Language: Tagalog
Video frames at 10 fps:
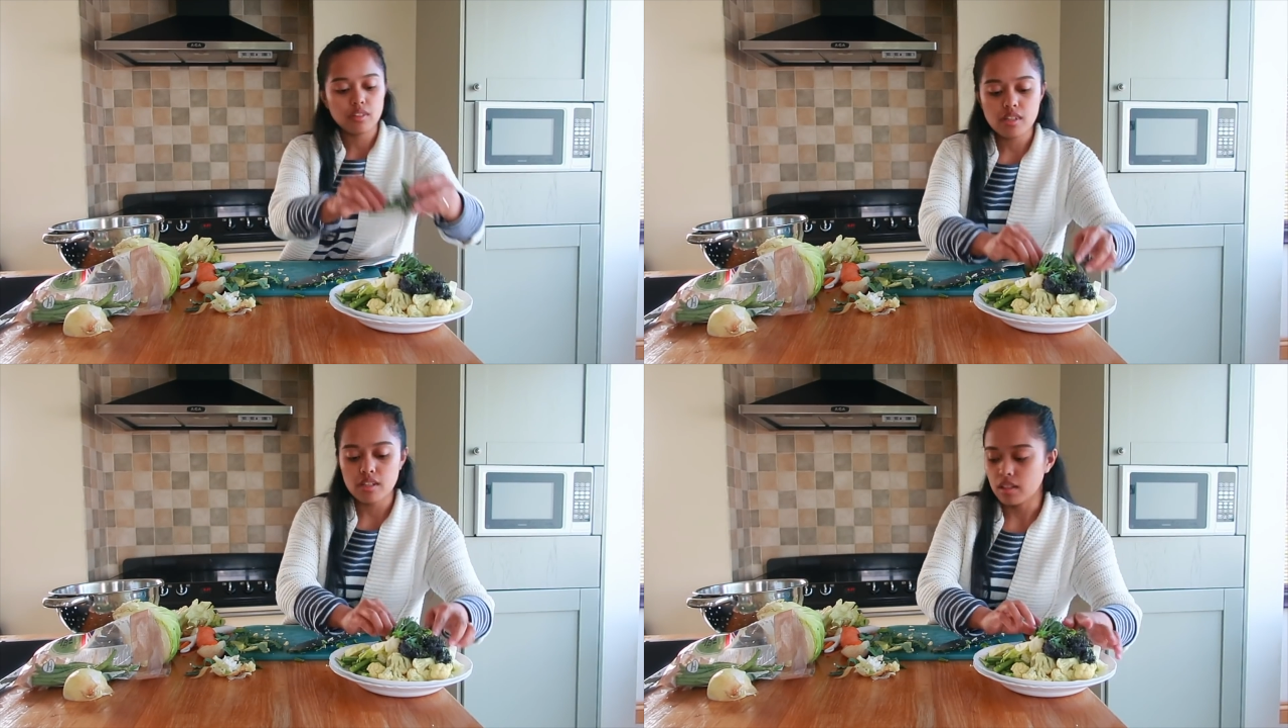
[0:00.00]

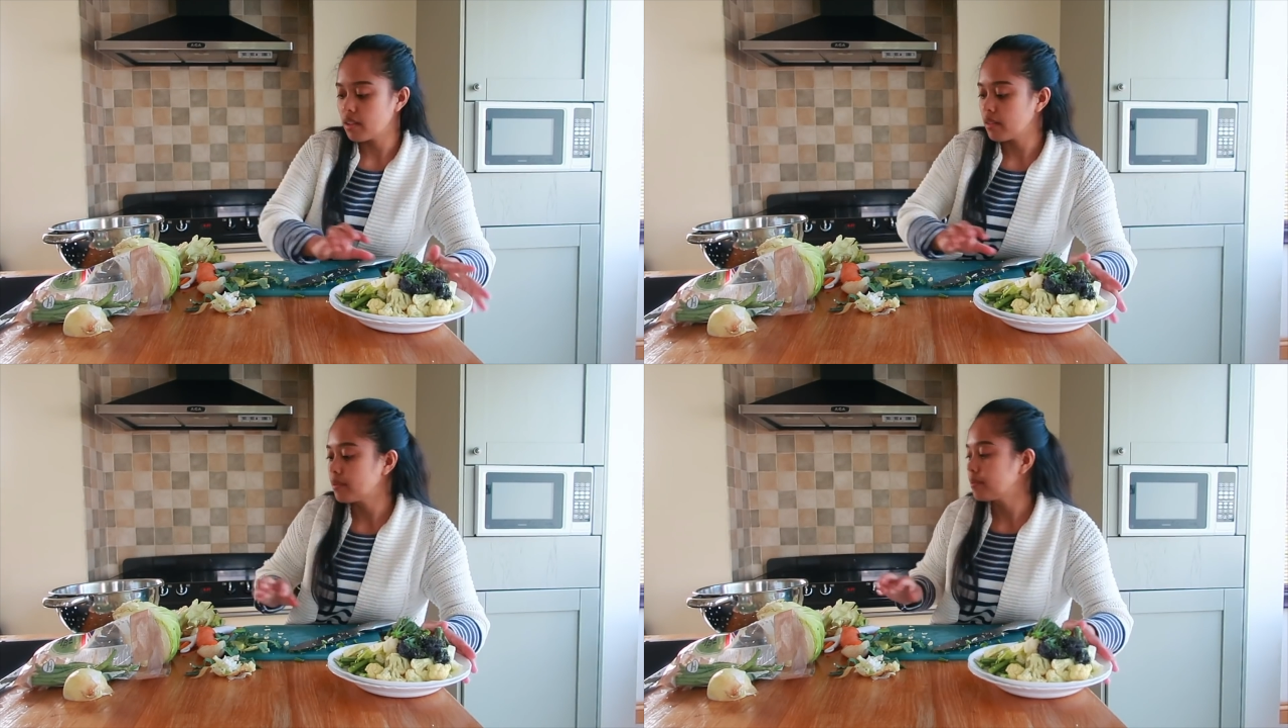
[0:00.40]
na.
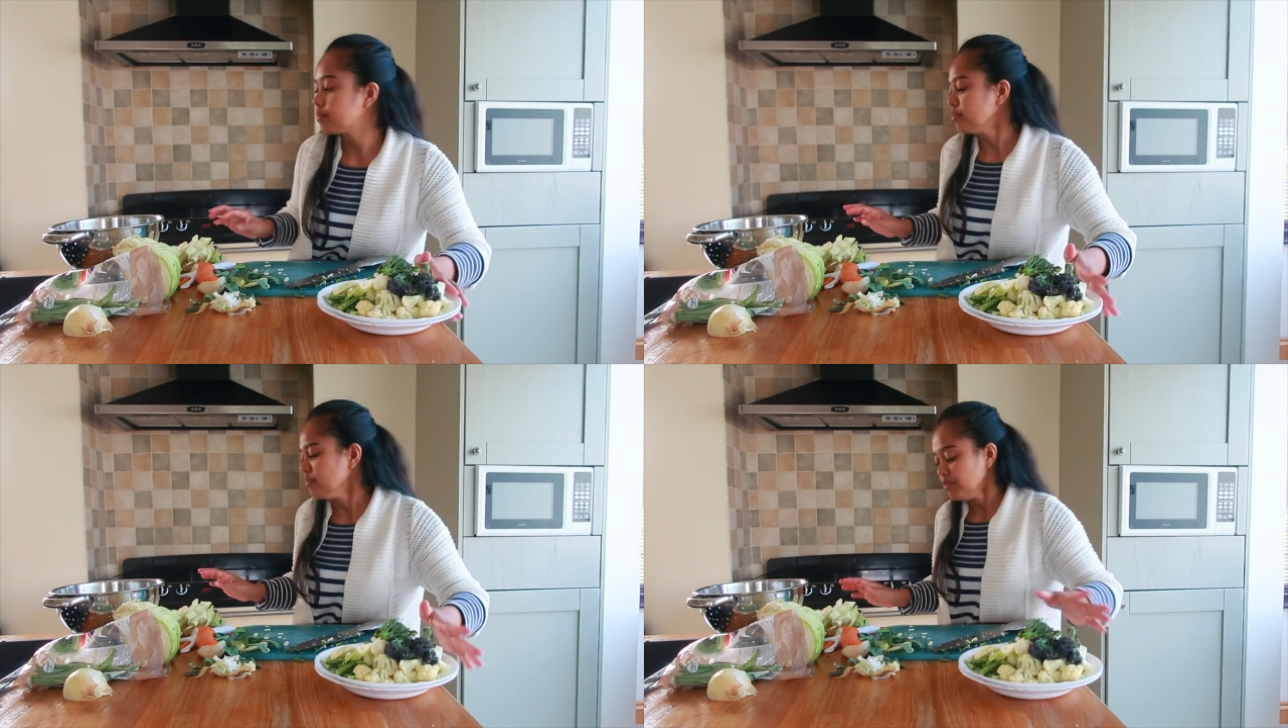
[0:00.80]

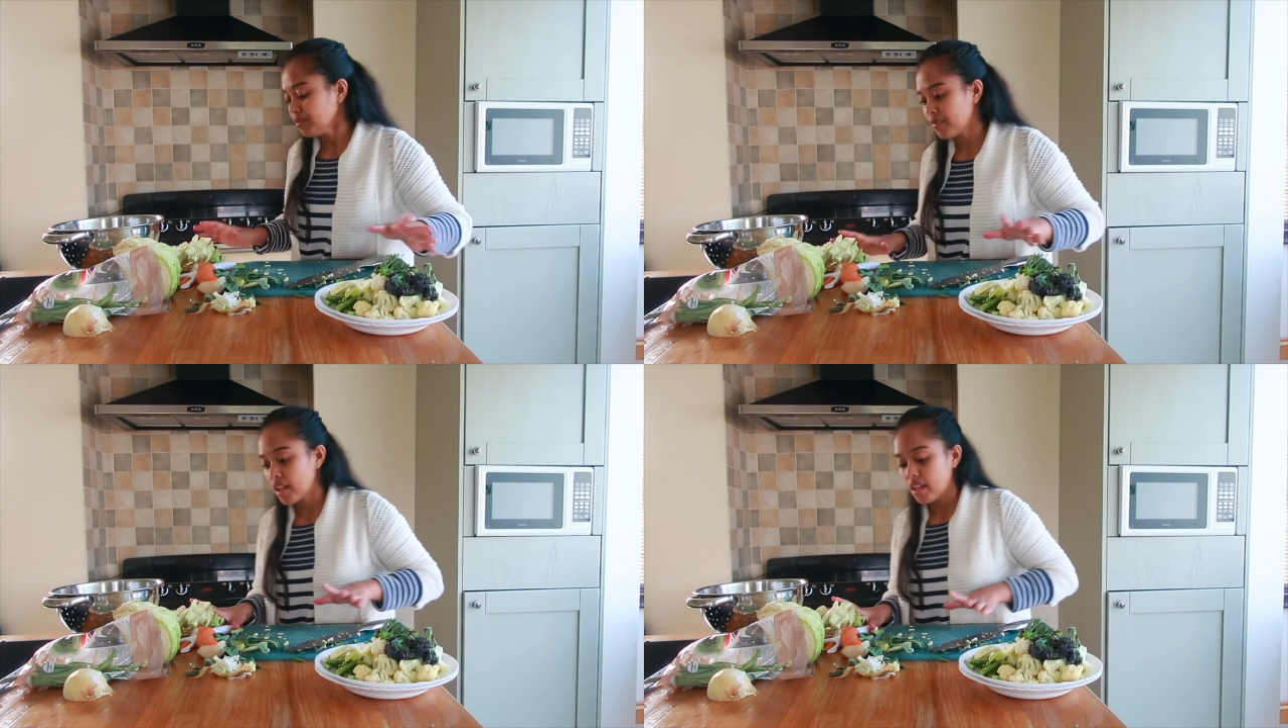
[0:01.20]

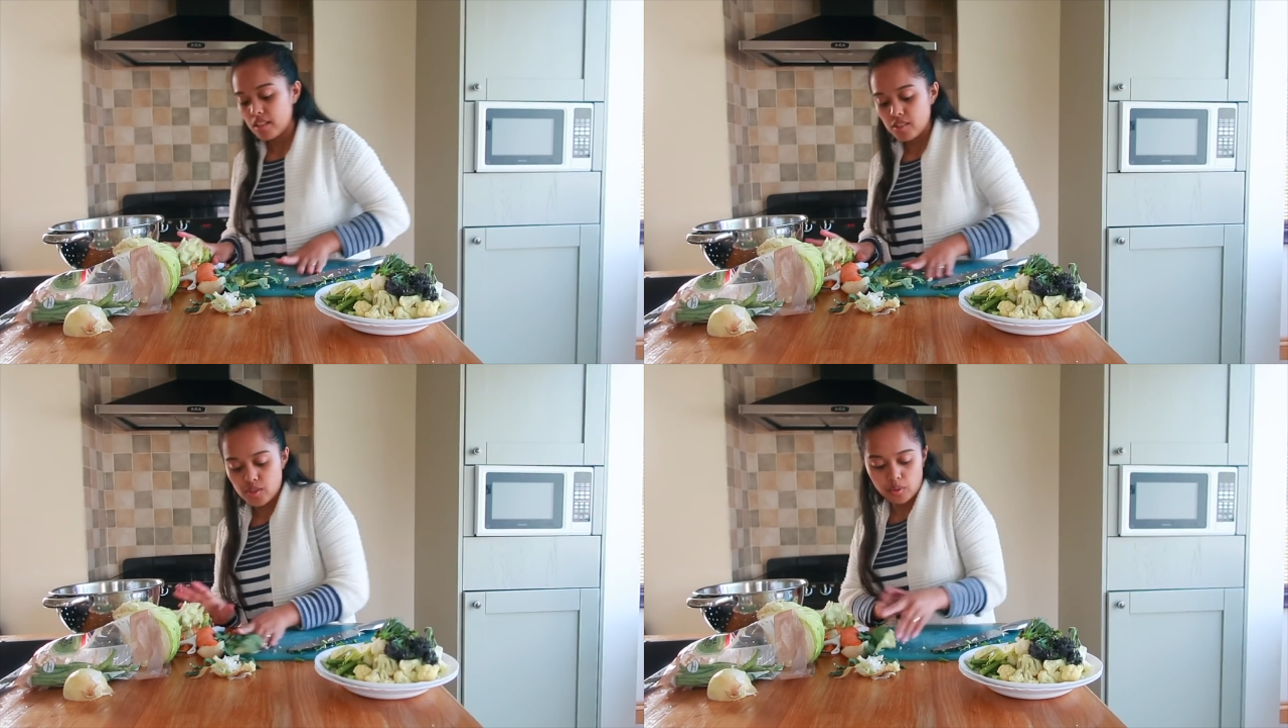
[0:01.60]

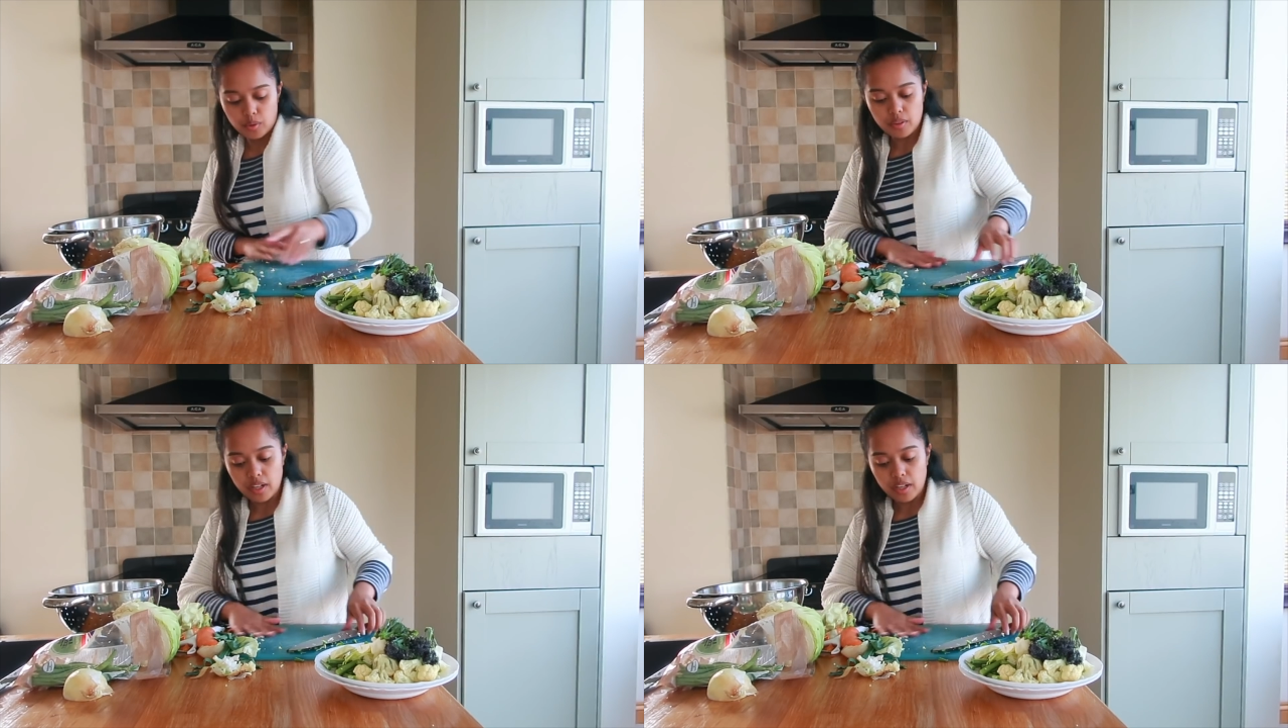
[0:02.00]
And so,